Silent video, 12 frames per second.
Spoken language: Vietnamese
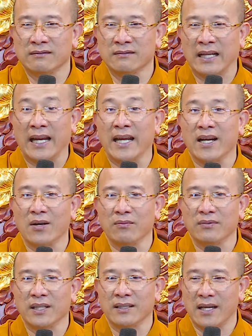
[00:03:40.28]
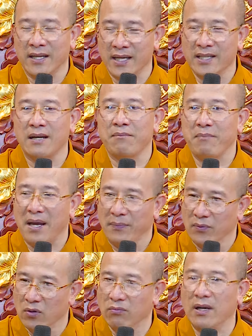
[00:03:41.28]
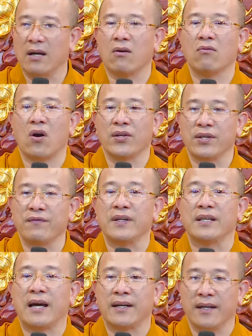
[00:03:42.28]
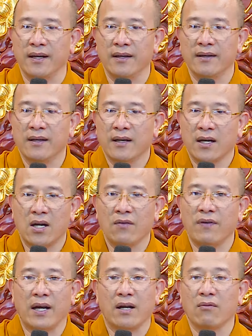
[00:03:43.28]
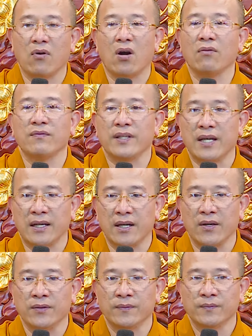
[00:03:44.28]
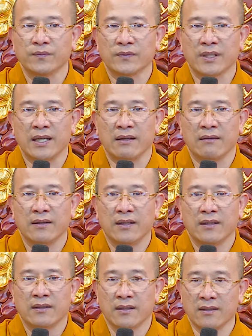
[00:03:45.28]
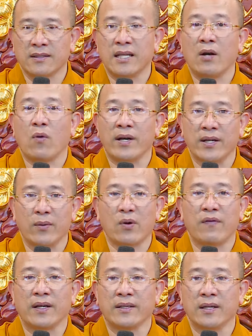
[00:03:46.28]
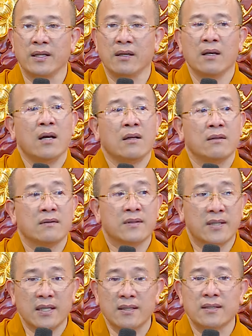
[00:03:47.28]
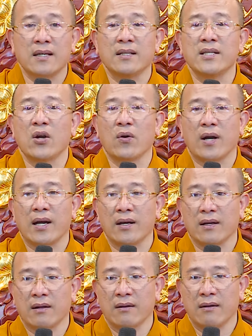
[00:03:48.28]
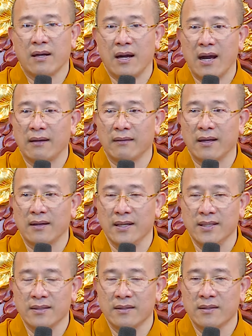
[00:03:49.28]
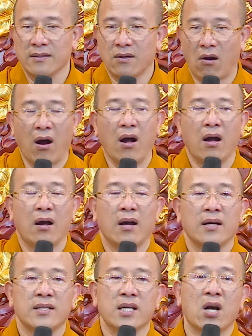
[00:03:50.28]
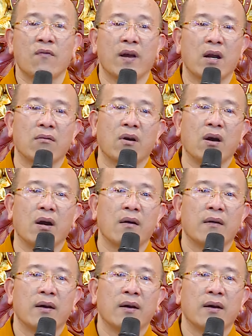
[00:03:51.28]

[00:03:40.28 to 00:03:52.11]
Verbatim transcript: này hay không thì thầy nghĩ rằng bếp đúng là cũng có những vị thần đó, không phải không có những vị thần đâu nha. Thực theo quan điểm đạo Phật thì rất rất nhiều các các hạng thần linh có chứ không phải không có